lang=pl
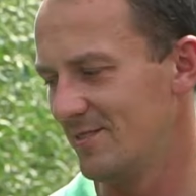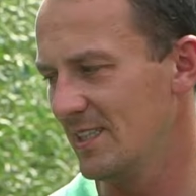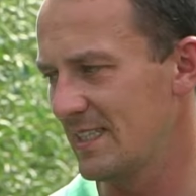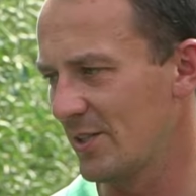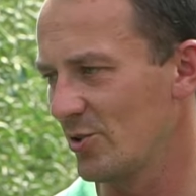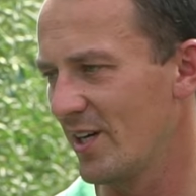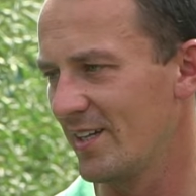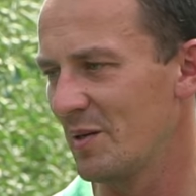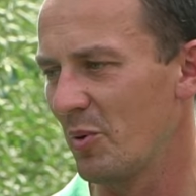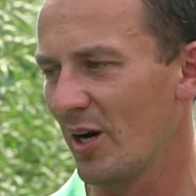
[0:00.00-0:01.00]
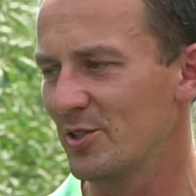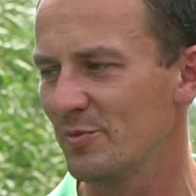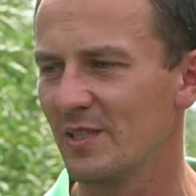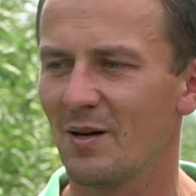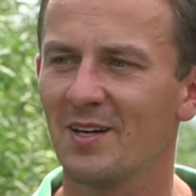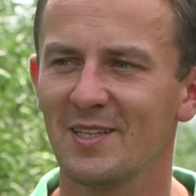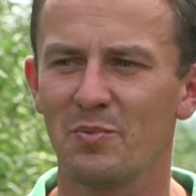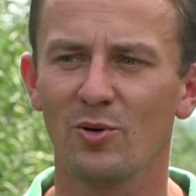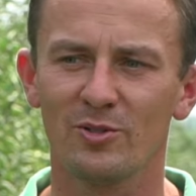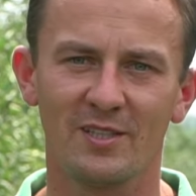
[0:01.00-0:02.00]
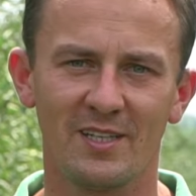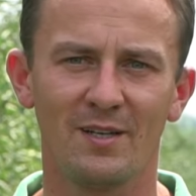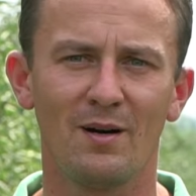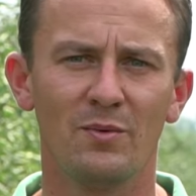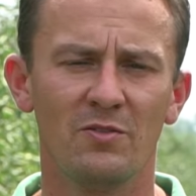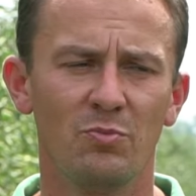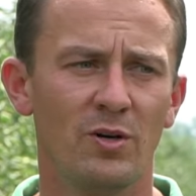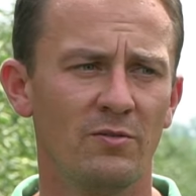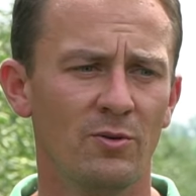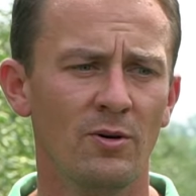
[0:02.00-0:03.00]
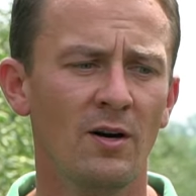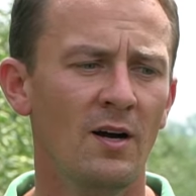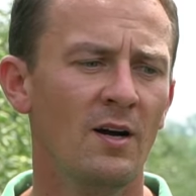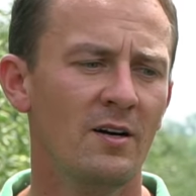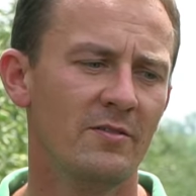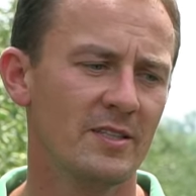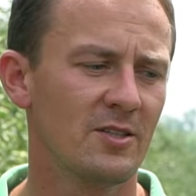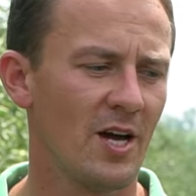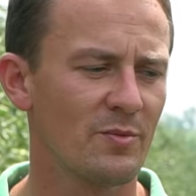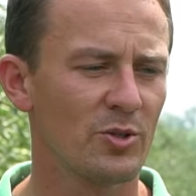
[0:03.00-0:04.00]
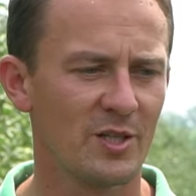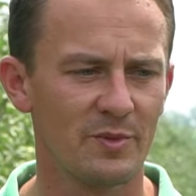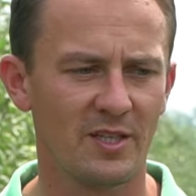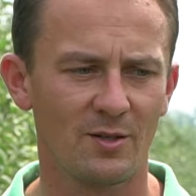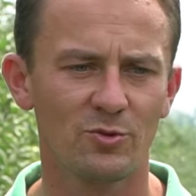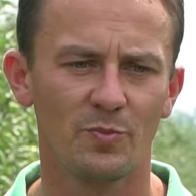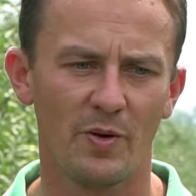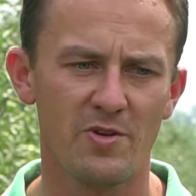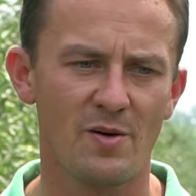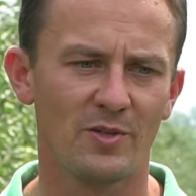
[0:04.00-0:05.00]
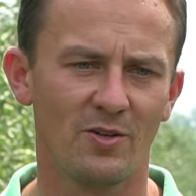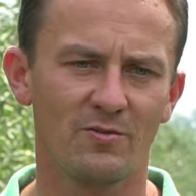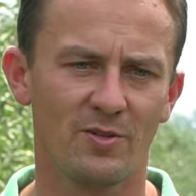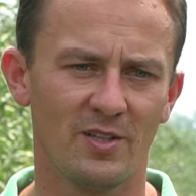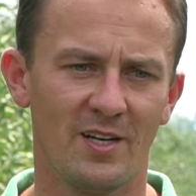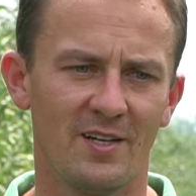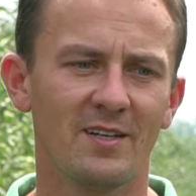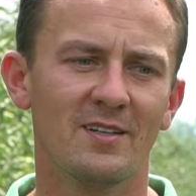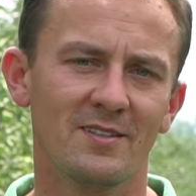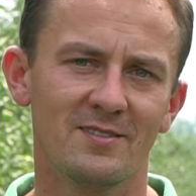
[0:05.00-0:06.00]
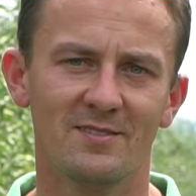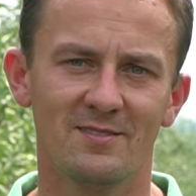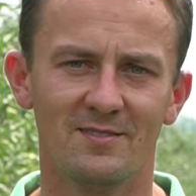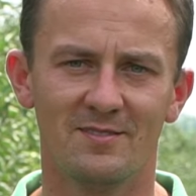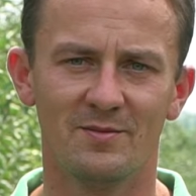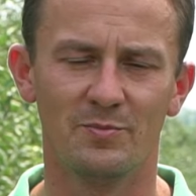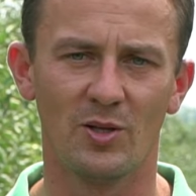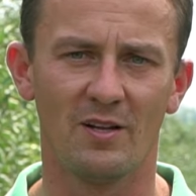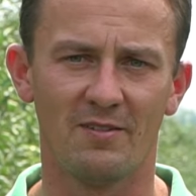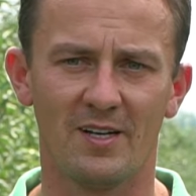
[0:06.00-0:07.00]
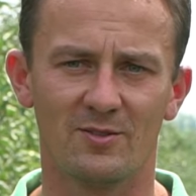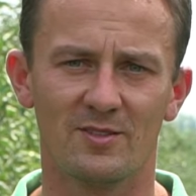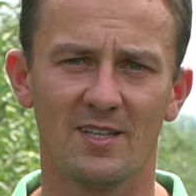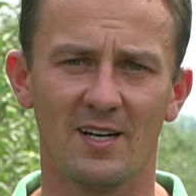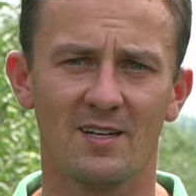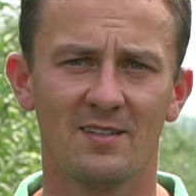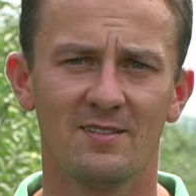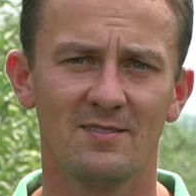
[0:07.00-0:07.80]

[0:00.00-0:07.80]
nic na to nie, nie poradzimy, na, na pogodę tak nie mamy wpływu, więc no jak możemy, tak uzupełniamy tą wodę podlewając, tak?